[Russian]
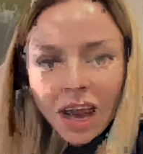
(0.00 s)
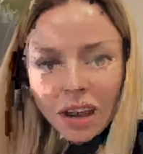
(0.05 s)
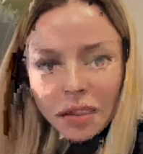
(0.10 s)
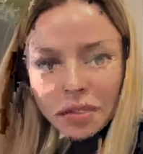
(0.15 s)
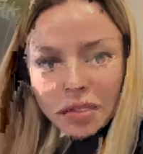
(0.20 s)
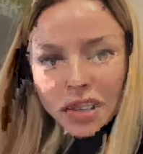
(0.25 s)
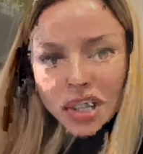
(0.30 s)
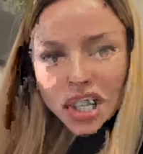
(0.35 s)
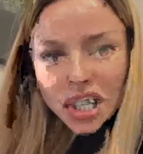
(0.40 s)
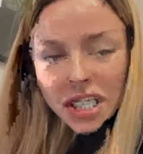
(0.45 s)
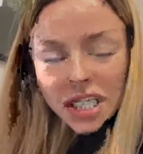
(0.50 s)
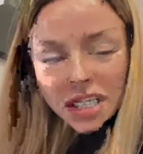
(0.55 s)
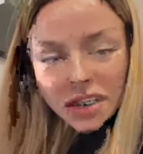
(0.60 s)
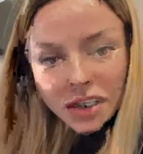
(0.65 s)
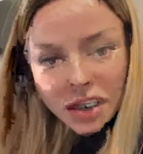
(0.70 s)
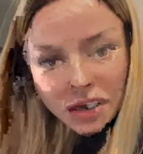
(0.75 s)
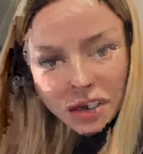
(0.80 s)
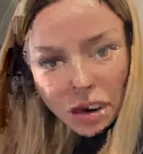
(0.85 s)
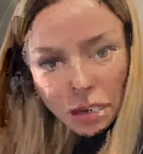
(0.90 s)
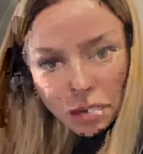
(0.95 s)
Так,
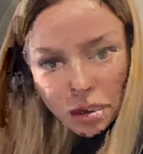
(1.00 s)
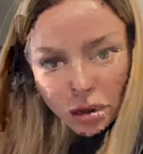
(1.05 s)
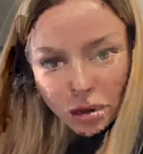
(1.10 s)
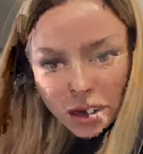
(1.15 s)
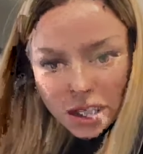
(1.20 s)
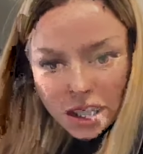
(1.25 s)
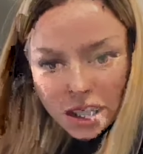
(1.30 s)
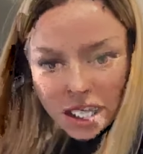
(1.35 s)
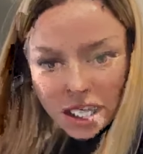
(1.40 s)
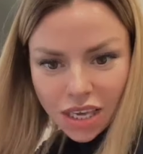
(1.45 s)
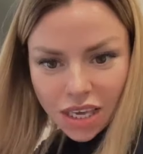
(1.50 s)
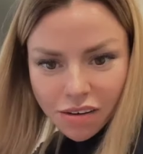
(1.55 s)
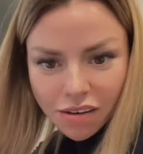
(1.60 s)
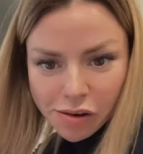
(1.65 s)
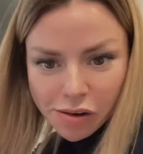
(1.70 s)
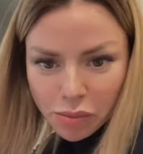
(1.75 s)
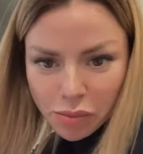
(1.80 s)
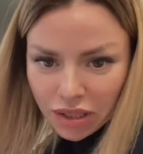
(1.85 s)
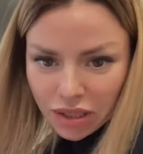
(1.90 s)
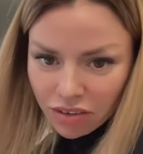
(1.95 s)
пишите свои вопросы, я
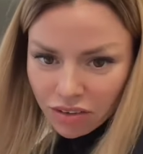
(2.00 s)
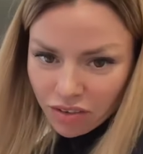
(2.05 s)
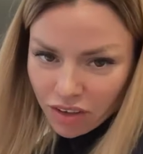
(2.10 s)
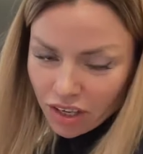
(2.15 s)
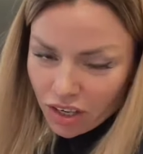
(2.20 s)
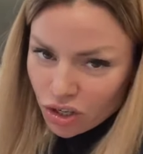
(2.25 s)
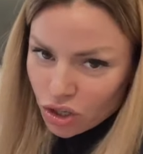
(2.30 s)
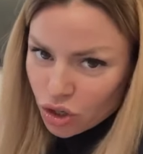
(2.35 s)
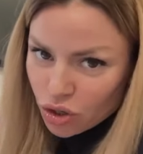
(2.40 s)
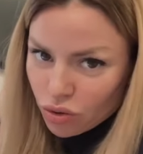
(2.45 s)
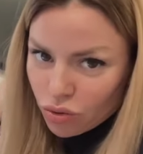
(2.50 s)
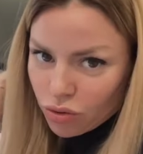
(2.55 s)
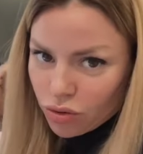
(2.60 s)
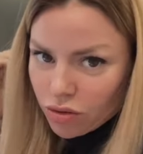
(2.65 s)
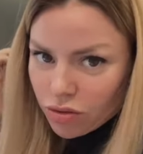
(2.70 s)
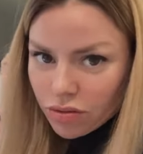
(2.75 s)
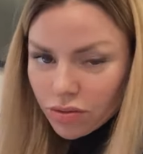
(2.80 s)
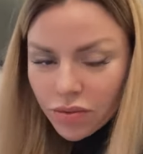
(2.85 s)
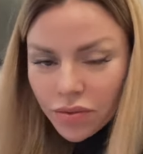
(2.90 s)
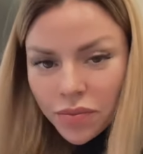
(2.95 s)
вам
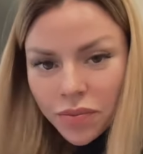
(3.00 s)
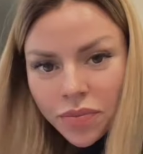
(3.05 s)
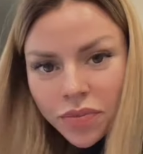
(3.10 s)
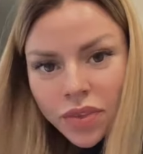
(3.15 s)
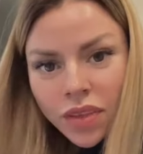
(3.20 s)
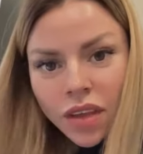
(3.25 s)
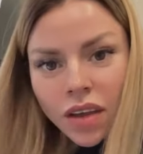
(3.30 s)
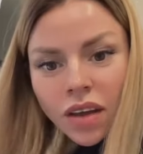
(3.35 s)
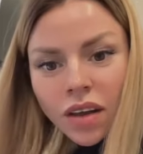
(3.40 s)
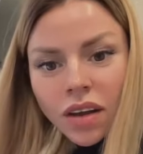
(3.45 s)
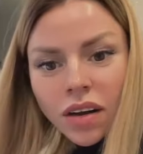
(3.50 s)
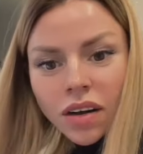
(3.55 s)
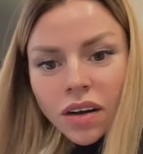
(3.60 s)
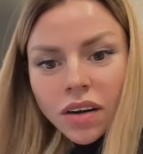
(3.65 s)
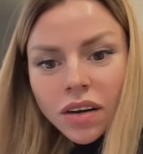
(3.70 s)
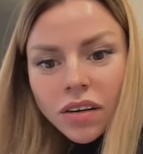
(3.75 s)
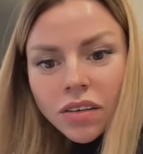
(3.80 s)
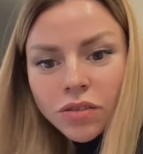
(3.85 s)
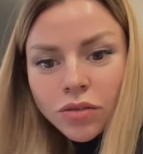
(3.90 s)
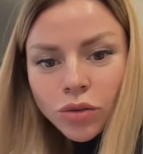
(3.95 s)
отвечу.
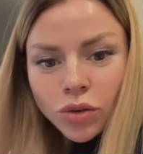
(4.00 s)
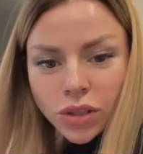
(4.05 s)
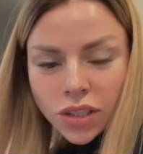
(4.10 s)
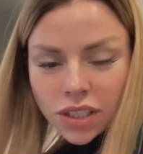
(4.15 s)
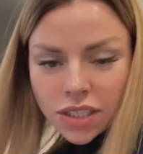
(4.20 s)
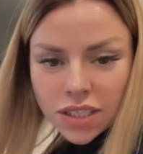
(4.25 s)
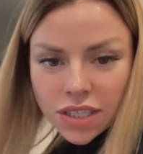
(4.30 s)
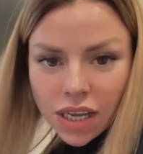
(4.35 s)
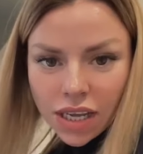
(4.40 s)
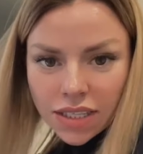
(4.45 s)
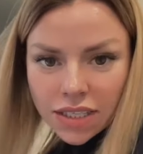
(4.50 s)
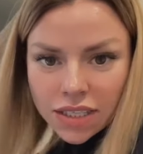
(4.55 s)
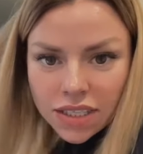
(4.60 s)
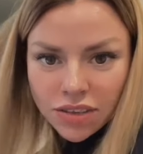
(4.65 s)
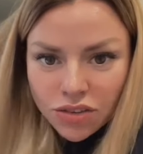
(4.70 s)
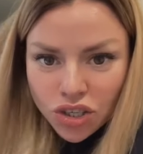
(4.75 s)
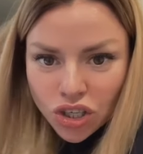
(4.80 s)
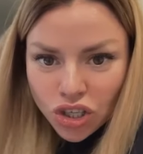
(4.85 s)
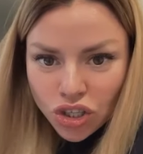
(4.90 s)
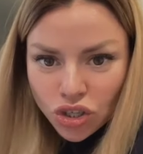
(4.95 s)
Вот, кстати,
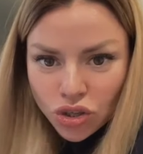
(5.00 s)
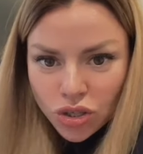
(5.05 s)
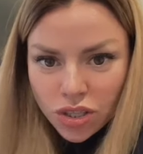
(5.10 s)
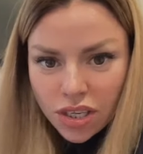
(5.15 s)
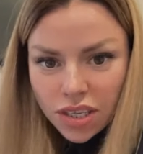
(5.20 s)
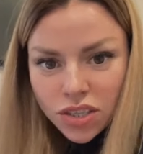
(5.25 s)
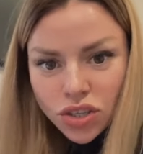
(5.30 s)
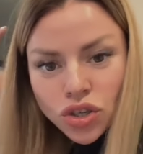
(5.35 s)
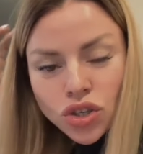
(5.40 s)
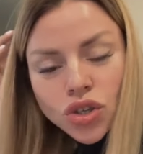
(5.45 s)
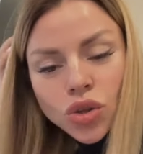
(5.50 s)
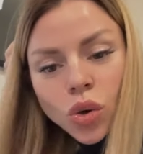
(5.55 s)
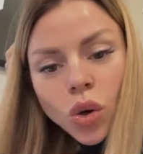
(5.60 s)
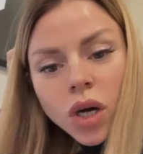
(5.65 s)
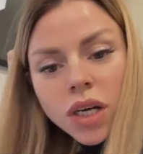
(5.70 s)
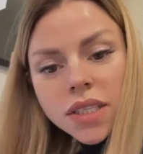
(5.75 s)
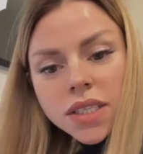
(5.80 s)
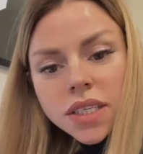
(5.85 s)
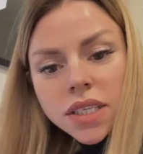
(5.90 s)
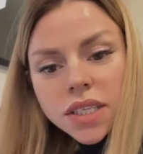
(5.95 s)
девочки, еще знаете, что
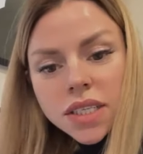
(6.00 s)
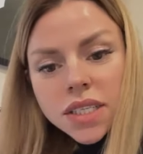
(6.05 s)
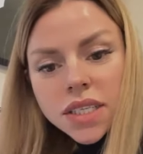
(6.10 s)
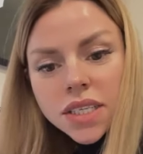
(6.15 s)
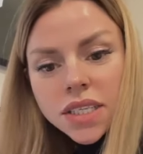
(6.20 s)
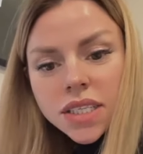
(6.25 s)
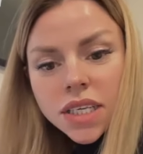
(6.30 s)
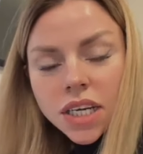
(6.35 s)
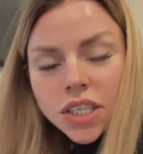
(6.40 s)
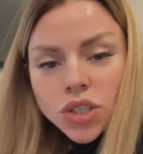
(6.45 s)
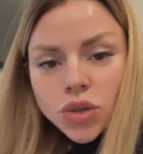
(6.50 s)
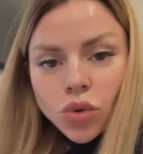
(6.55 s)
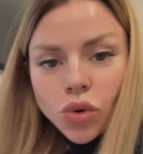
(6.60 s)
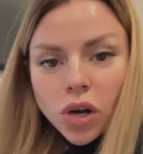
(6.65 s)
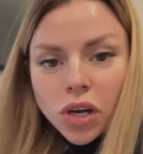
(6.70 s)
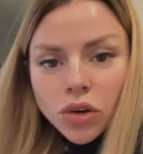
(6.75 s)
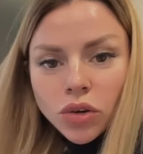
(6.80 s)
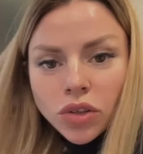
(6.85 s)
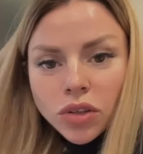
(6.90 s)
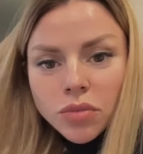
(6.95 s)
хотела сказать?
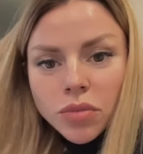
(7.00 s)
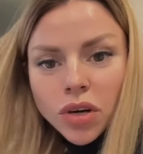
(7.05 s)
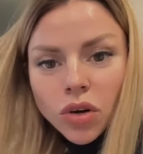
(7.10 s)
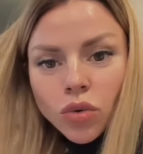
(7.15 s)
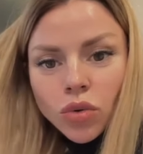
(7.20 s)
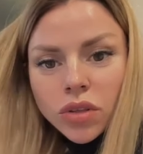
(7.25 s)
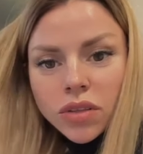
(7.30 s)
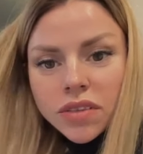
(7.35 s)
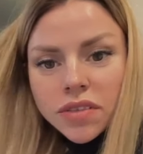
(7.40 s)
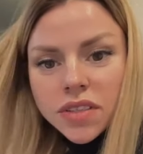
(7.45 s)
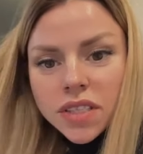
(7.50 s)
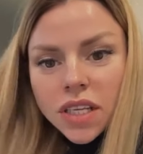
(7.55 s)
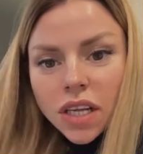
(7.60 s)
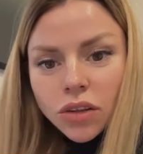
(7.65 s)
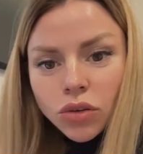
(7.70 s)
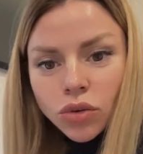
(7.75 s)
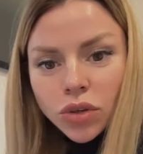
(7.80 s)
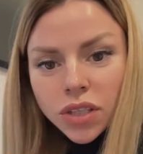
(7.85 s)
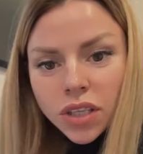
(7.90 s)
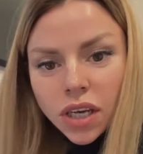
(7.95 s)
У Алены Меркуловой в
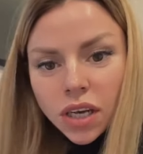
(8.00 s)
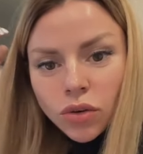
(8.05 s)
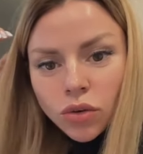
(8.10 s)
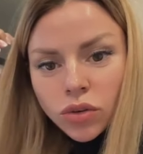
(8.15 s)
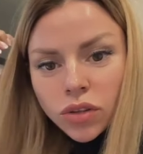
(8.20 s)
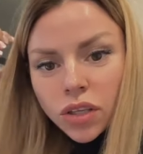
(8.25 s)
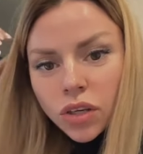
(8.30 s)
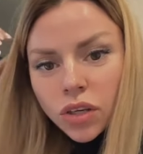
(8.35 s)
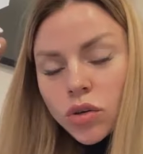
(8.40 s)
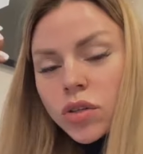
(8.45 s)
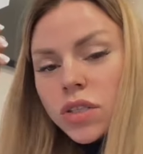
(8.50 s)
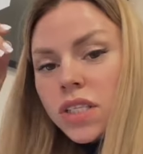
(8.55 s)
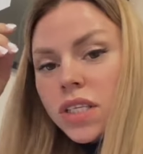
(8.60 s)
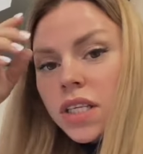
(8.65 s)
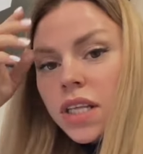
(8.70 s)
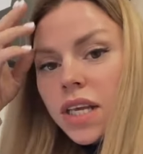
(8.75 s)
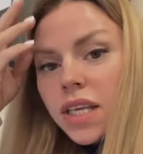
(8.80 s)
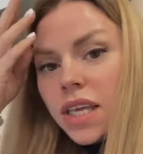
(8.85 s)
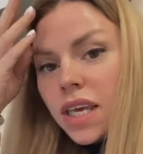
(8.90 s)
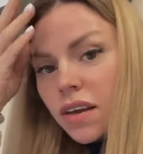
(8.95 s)
салоне,
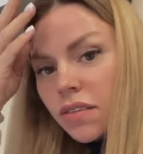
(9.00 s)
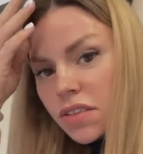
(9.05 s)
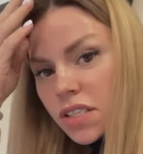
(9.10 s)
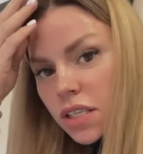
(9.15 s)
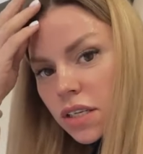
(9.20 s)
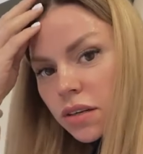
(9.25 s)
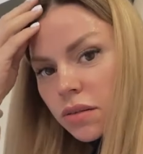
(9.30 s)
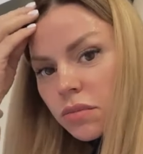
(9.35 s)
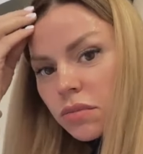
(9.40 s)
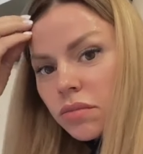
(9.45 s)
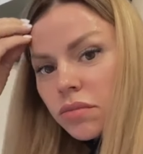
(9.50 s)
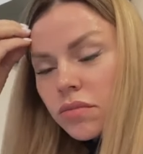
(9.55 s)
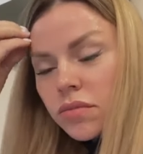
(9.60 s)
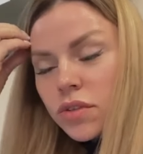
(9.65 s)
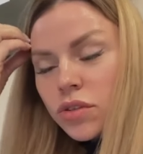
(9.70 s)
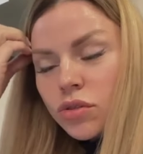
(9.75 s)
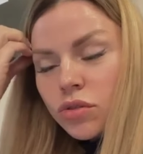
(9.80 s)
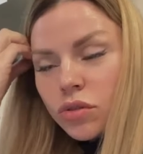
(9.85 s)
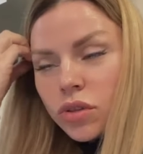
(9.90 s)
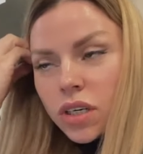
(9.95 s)
находится на Невском,
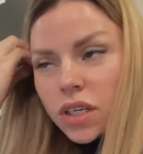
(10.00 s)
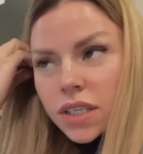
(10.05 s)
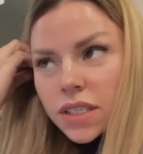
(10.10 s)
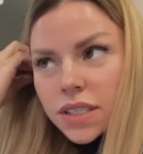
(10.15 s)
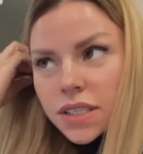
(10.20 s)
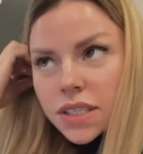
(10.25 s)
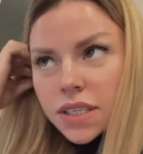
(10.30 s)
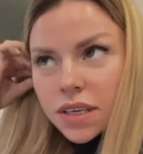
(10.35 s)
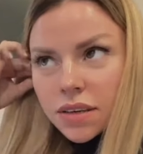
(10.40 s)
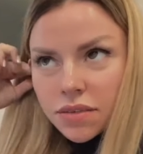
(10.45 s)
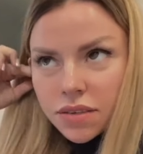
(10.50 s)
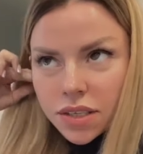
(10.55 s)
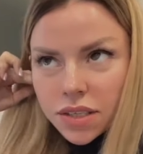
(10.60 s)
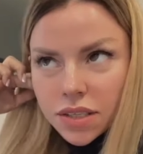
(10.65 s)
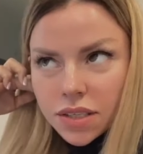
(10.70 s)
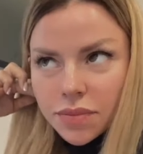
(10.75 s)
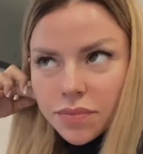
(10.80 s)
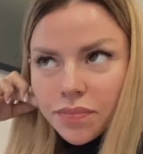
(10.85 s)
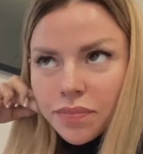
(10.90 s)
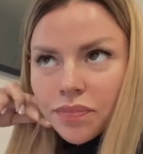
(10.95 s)

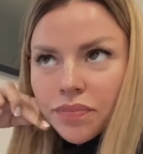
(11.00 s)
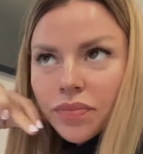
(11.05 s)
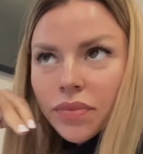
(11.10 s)
49.